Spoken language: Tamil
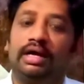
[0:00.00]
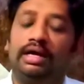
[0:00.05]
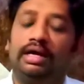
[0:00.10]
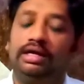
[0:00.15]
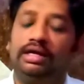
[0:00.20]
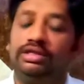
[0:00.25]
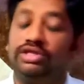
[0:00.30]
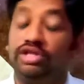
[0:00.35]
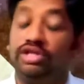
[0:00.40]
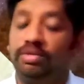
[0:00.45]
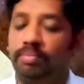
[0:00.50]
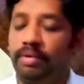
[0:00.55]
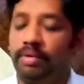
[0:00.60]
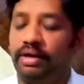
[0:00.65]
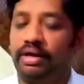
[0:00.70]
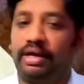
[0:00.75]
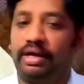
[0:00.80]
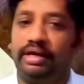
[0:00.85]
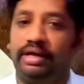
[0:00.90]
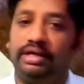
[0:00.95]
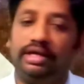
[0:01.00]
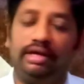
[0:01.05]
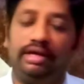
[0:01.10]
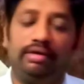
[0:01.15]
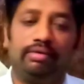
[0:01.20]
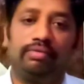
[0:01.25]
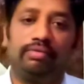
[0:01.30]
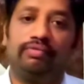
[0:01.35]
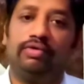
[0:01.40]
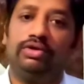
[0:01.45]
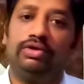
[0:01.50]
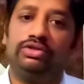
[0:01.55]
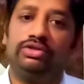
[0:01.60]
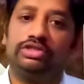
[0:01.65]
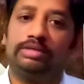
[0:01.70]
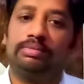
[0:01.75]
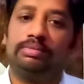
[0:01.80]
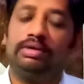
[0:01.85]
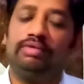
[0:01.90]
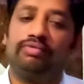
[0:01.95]
அண்டு த்ரீ பாயிண்ட் நைன்டீன் ஃபோர்த்
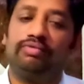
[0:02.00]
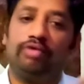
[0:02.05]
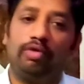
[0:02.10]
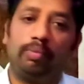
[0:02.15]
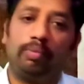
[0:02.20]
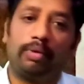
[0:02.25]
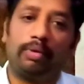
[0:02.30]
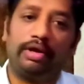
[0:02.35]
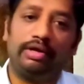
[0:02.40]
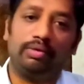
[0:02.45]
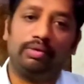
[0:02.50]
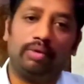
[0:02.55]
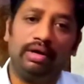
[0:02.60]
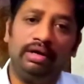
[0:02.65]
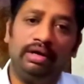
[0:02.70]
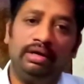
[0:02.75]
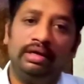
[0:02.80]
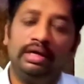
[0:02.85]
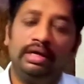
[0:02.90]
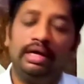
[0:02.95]
சாப்டரில் ஃபோர் பாயிண்ட் ஒன்